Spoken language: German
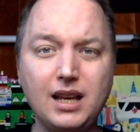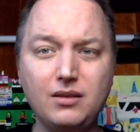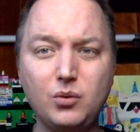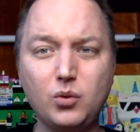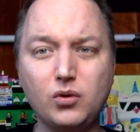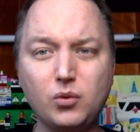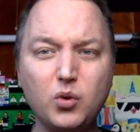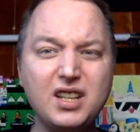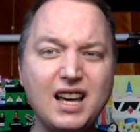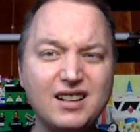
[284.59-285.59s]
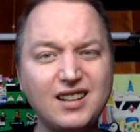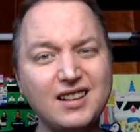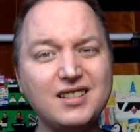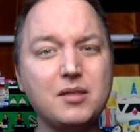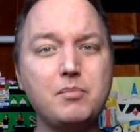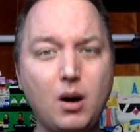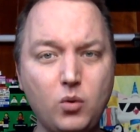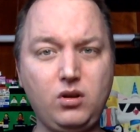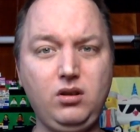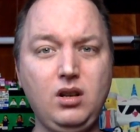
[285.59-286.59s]
so ungerne Technik
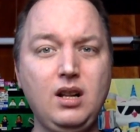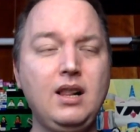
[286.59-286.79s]
baue.